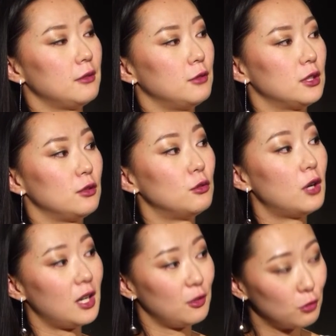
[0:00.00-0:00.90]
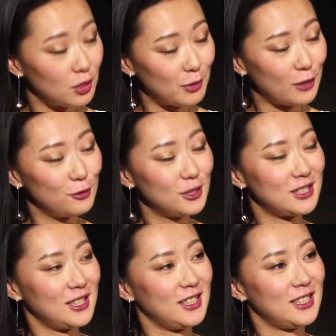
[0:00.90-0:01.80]
Вот. Но у
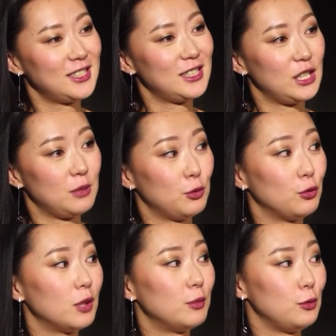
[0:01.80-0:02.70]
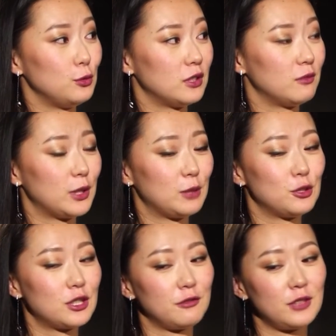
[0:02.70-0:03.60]
копродукции есть и много плюсов, потому
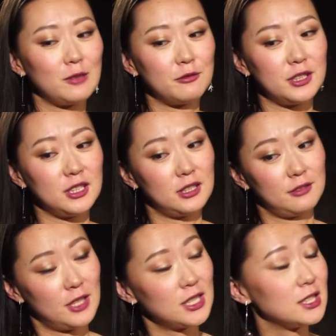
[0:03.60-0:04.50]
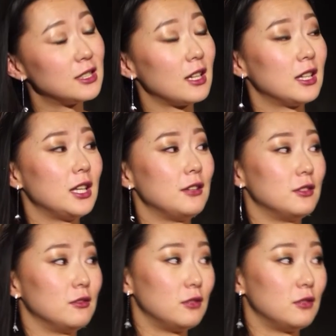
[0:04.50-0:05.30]
что фильм выйдет и в вашей стране, и